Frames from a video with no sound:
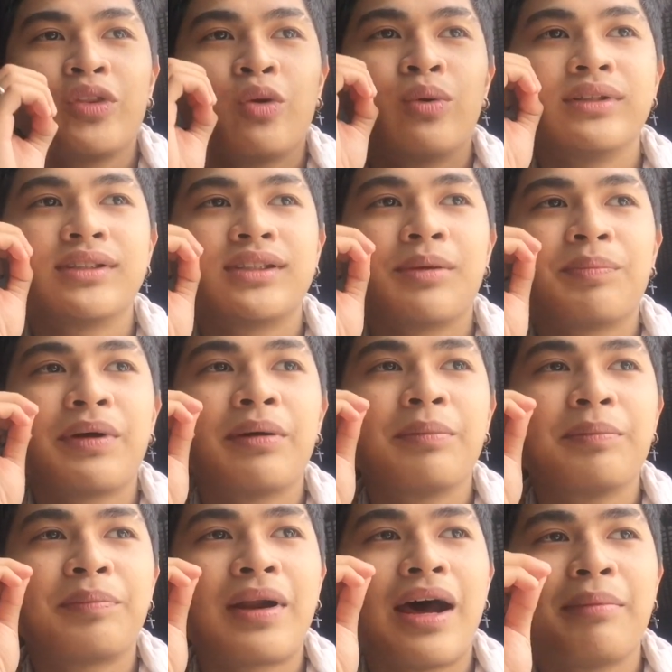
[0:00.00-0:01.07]
once na
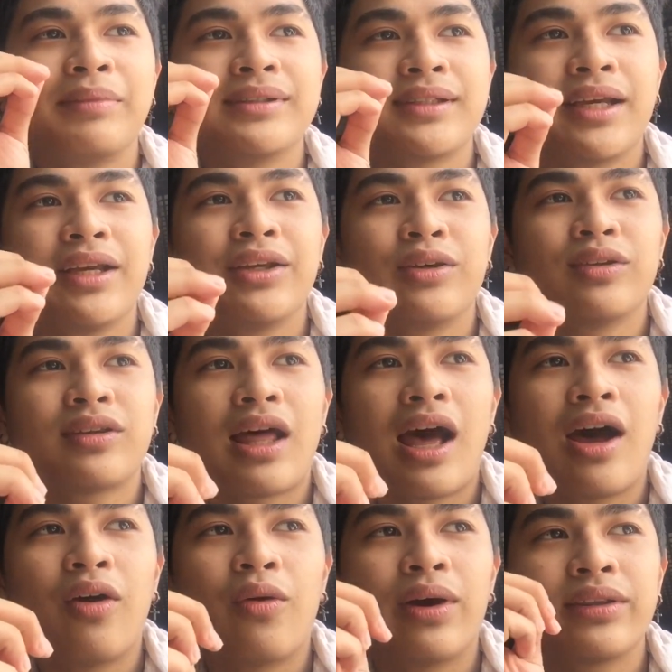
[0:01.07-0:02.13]
pag-promise sa'yo yung
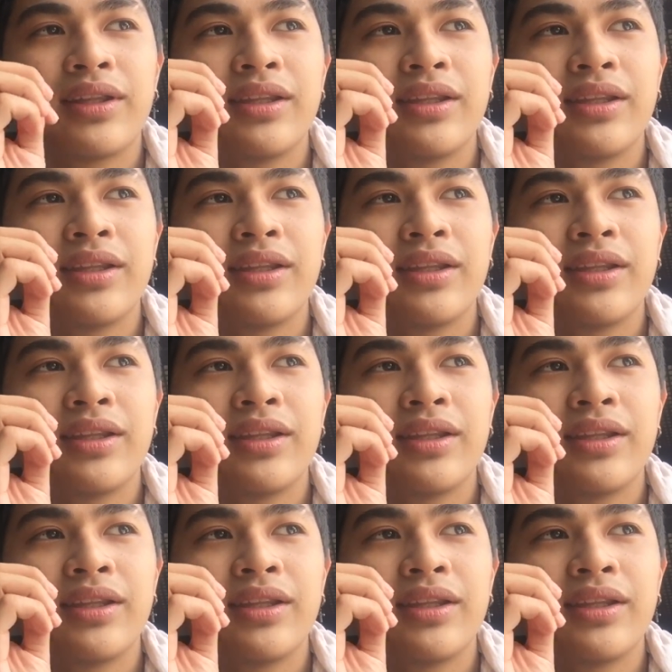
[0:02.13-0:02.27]
tao at